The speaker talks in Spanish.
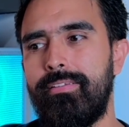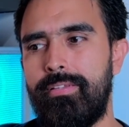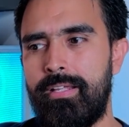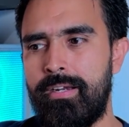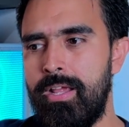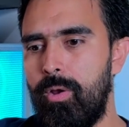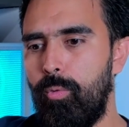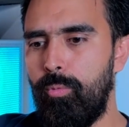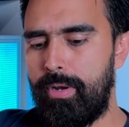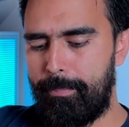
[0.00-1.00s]
hacer
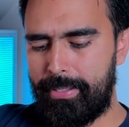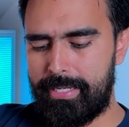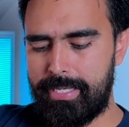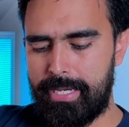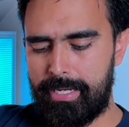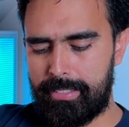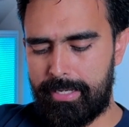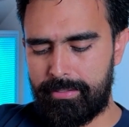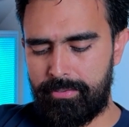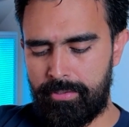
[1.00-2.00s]
una pequeña
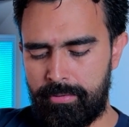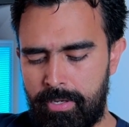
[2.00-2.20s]
aclaración.